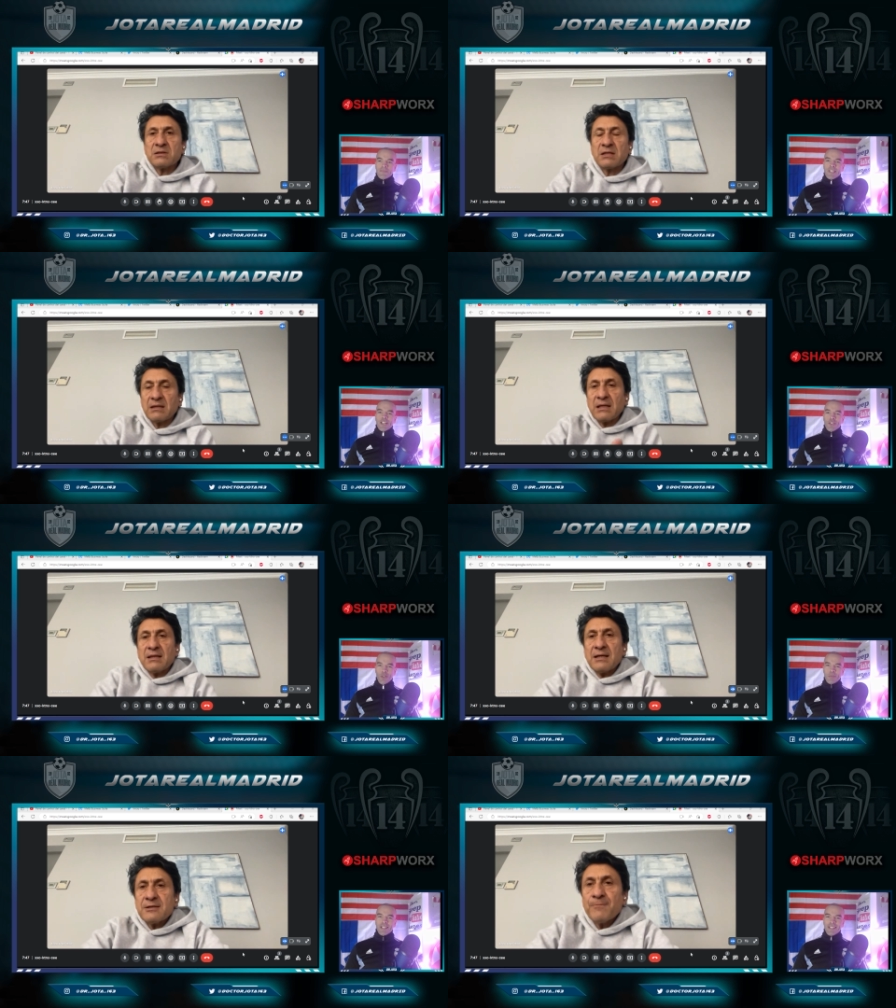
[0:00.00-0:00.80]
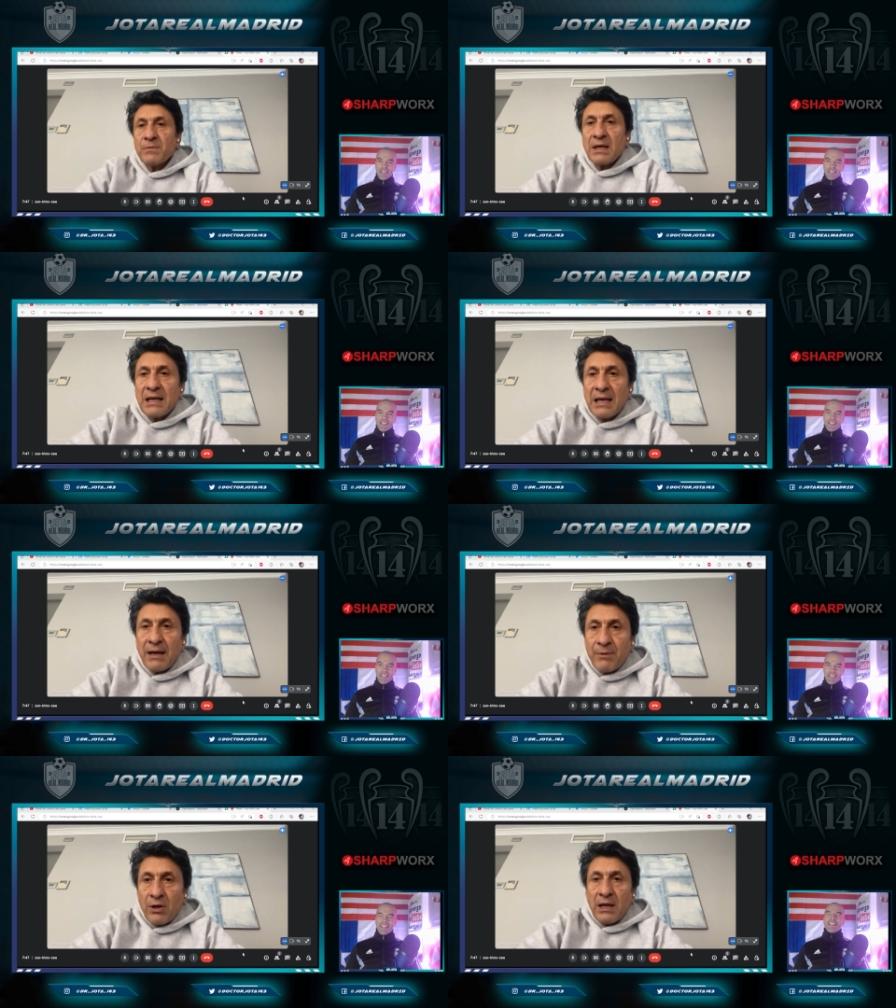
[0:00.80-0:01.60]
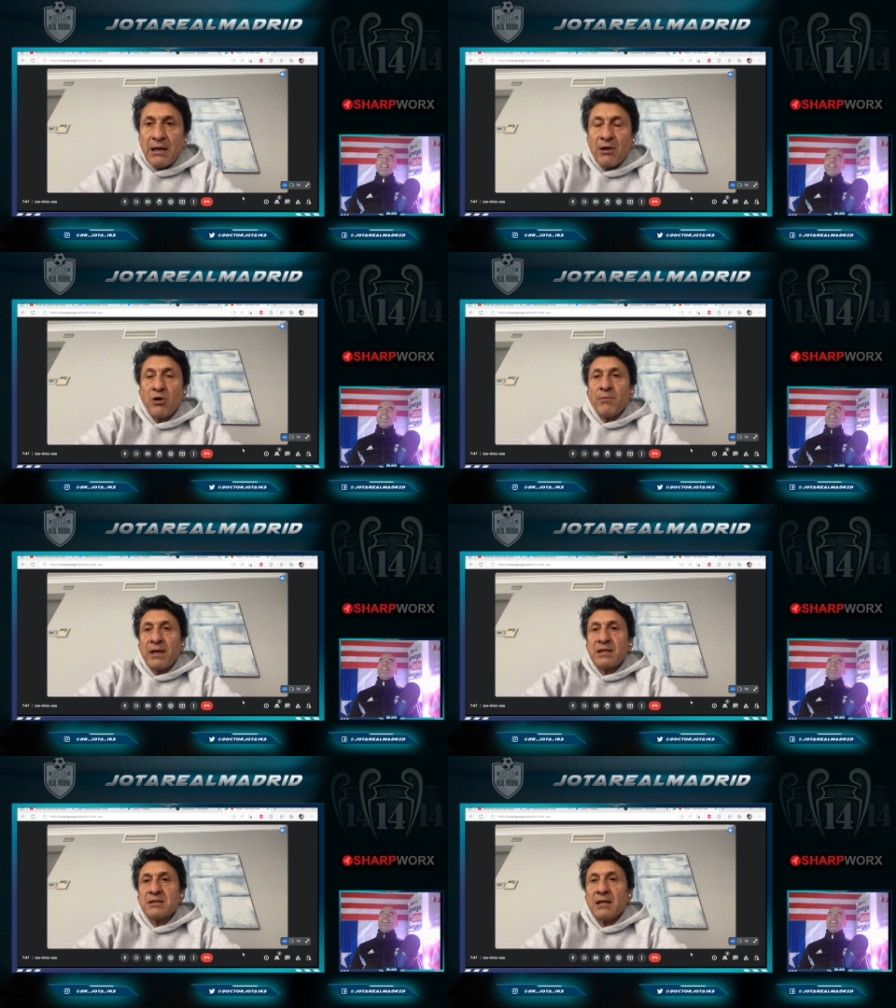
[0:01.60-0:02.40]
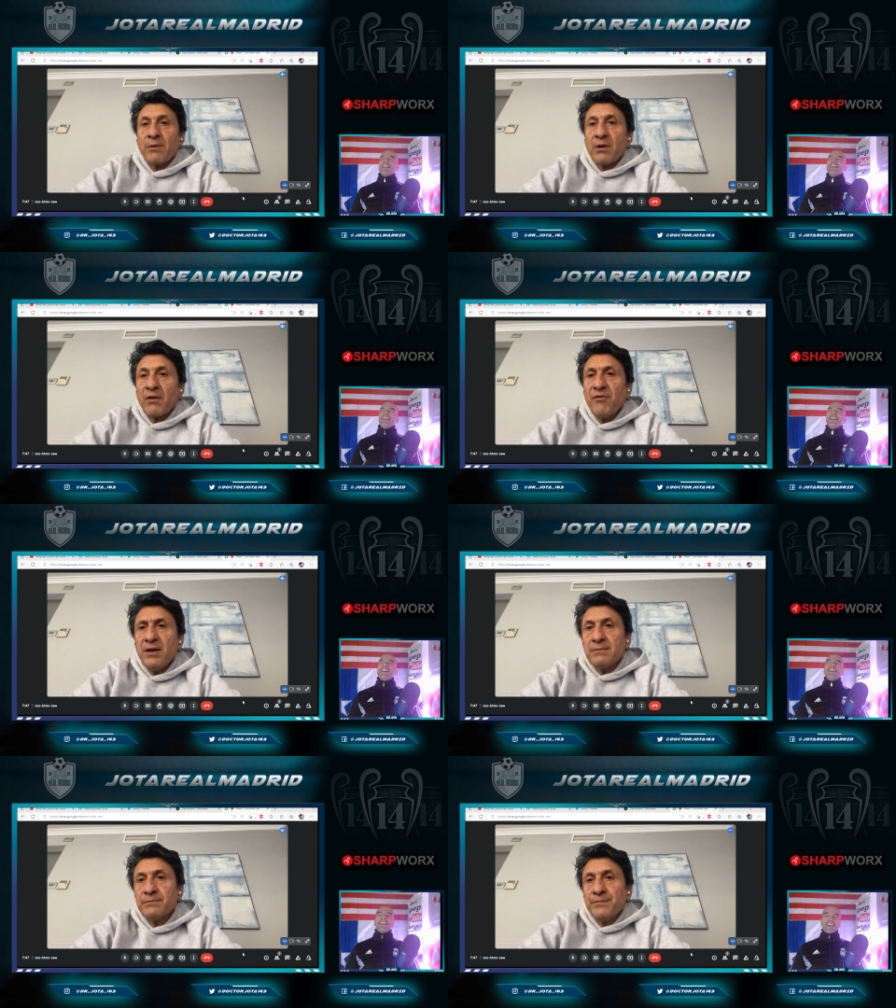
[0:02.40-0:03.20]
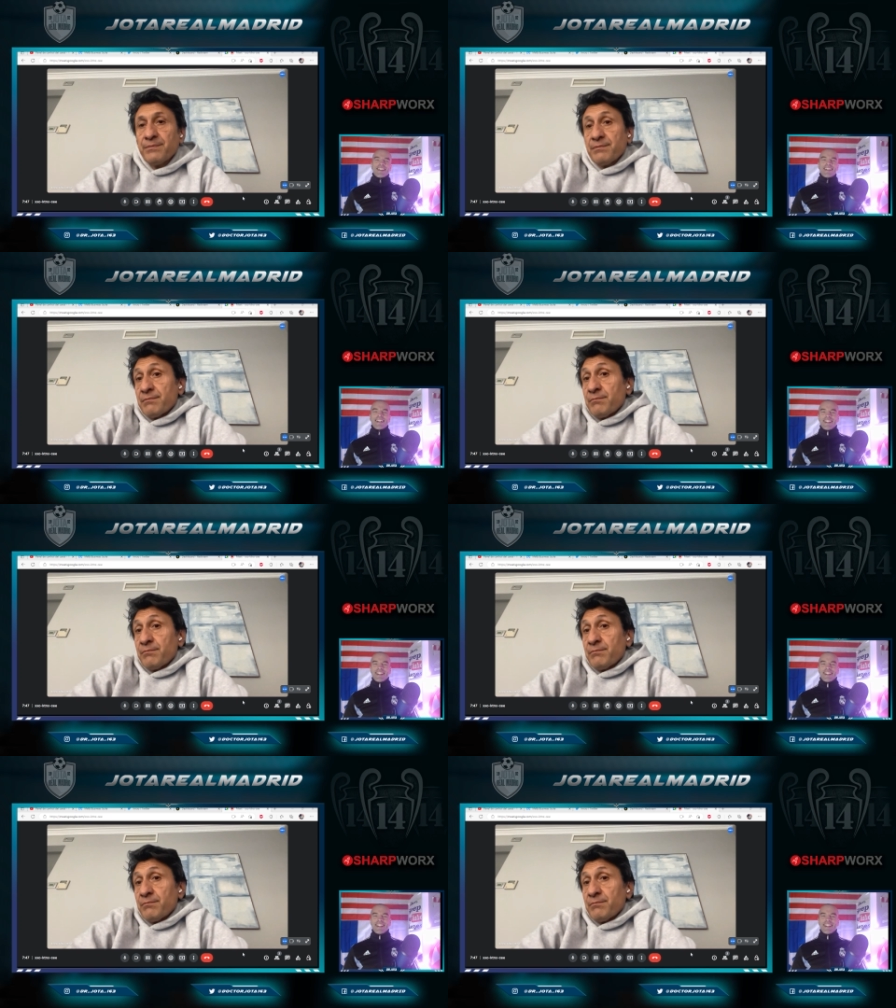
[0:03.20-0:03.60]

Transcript: de las tiendas, la, el cómic ese de la biografía.